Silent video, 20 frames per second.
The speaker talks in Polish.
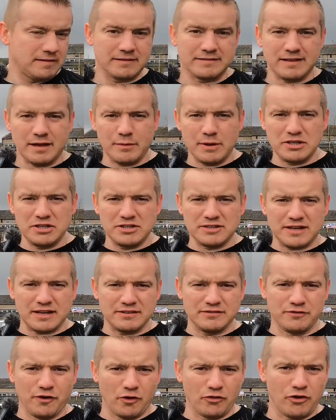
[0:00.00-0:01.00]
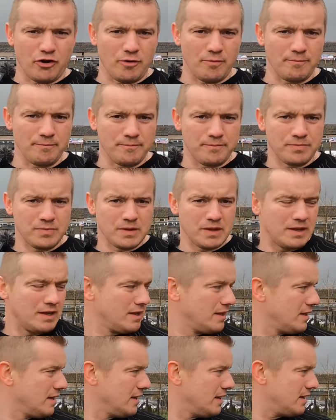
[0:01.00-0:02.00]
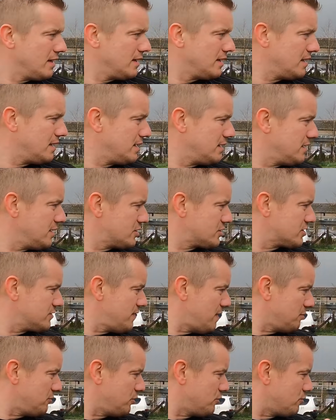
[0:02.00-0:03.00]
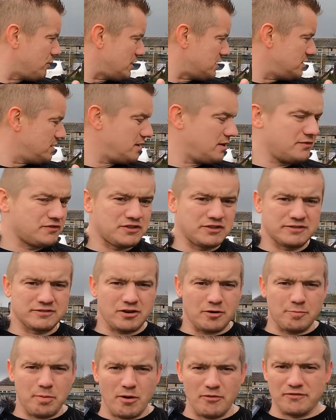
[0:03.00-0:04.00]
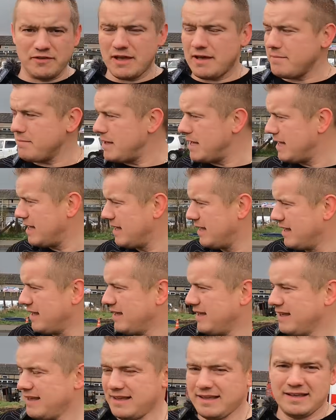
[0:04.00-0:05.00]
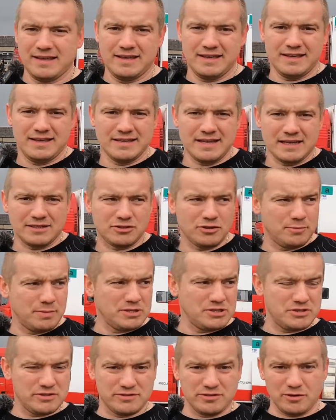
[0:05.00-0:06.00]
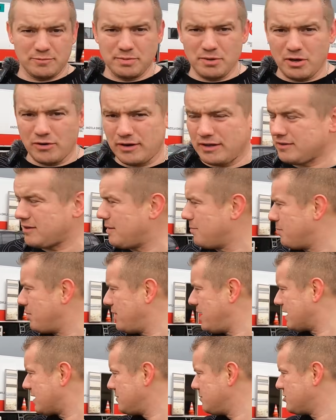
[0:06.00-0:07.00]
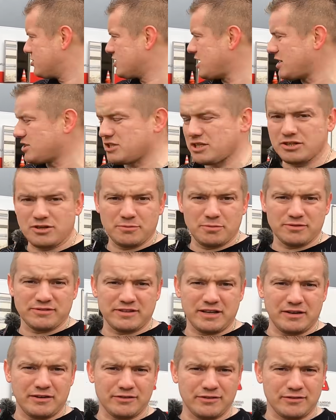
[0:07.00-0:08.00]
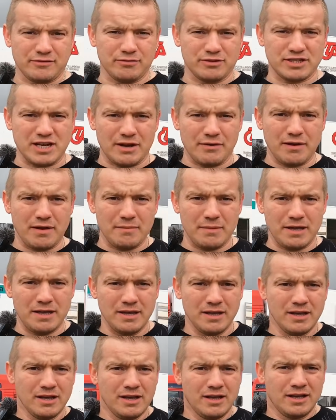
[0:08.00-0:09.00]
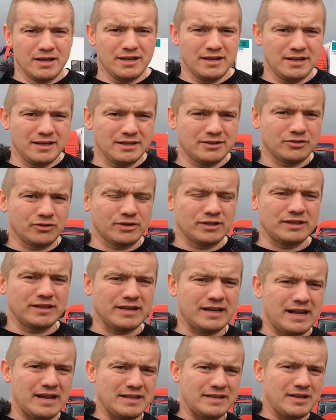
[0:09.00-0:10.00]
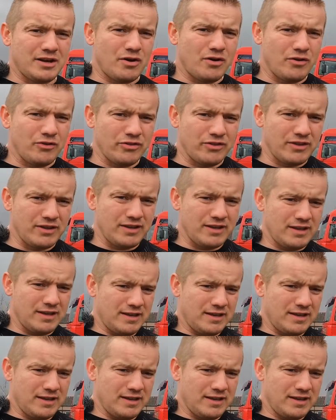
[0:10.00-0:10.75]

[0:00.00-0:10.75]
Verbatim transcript: ta cała nitka z wodą. E, jeszcze Wam dokładnie wszystko powiem, e, jak to będzie zrobione tam po jakimś czasie, no bo z tego co słyszałem, to generalnie on